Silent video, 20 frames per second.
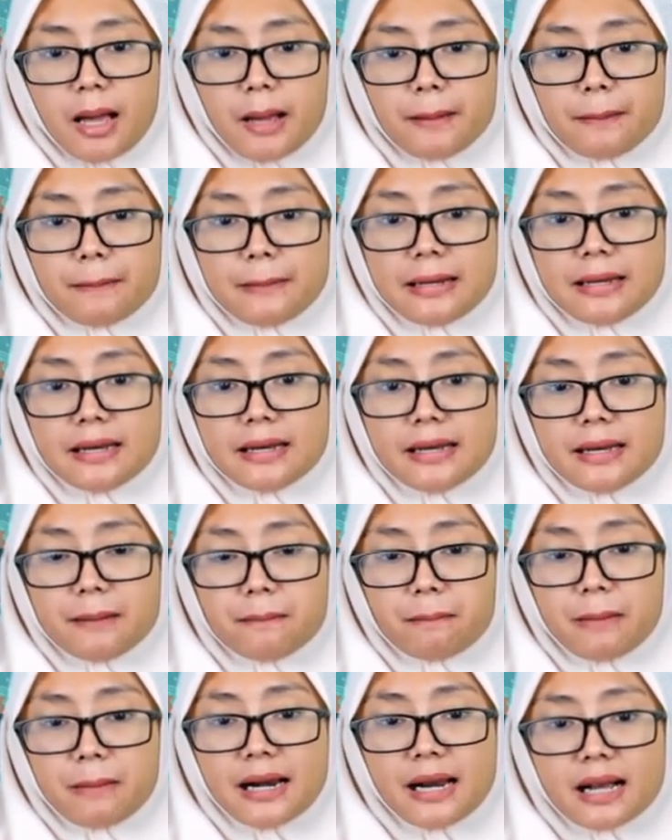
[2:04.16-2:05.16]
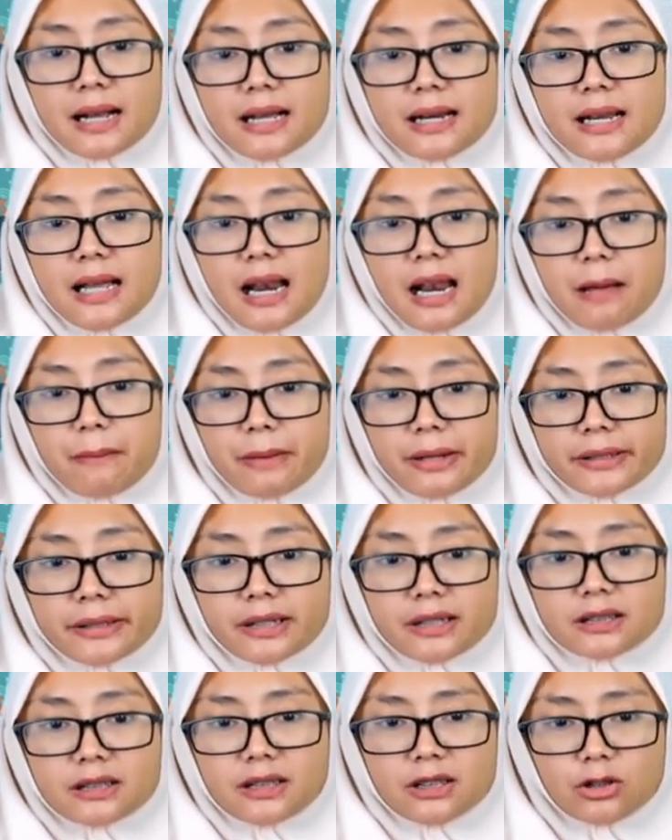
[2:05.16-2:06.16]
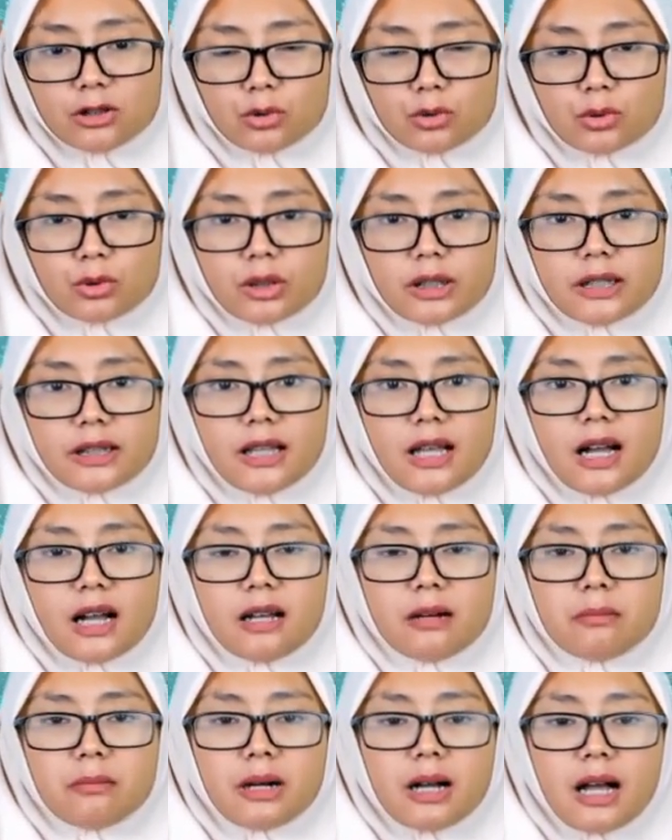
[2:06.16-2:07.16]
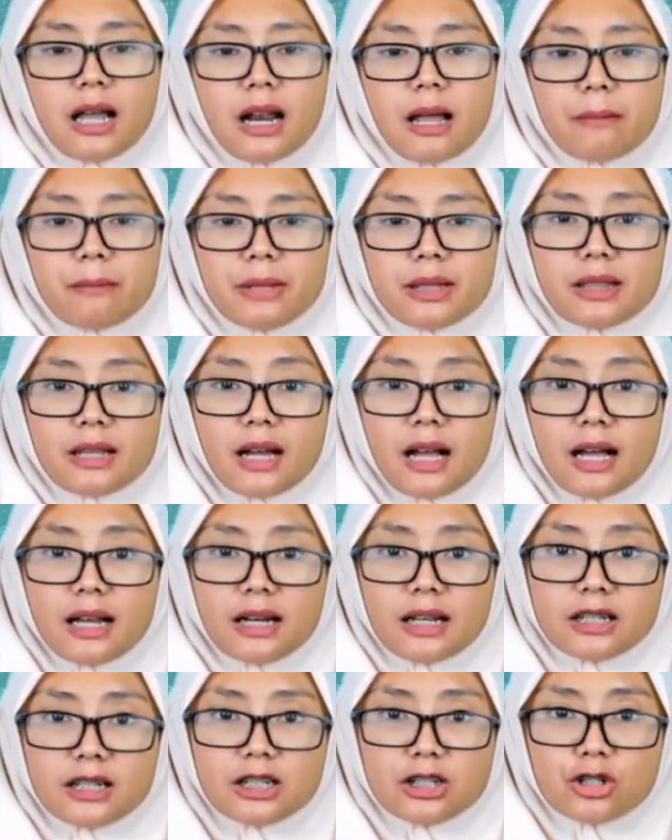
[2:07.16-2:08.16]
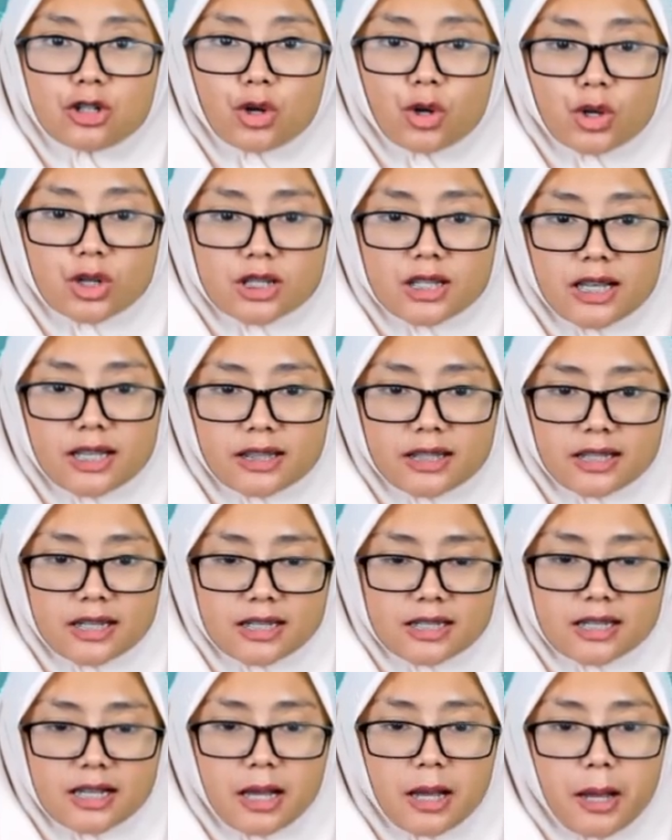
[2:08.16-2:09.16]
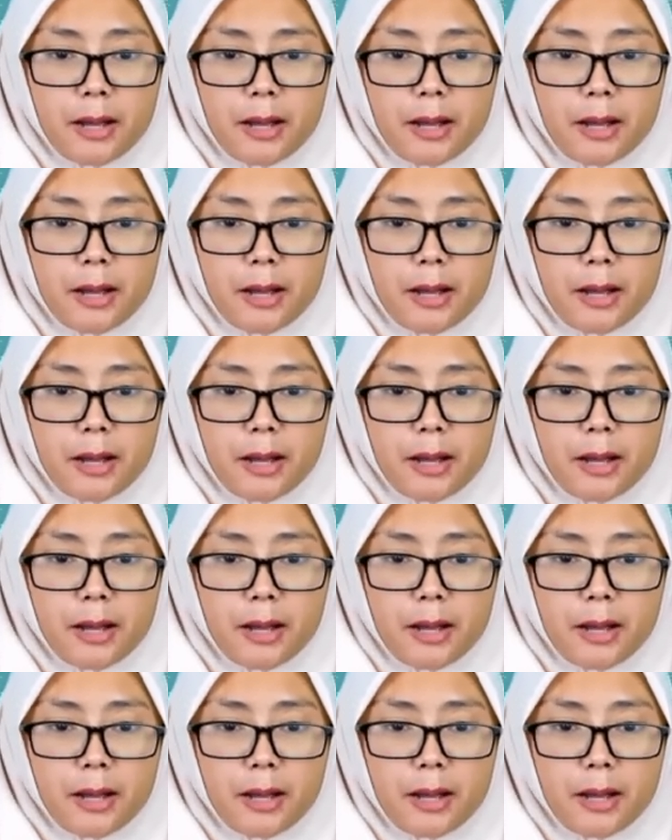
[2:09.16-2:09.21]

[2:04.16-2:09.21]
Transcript: di pada kedalaman tertentu kita akan mengalami tekanan hidrostatis.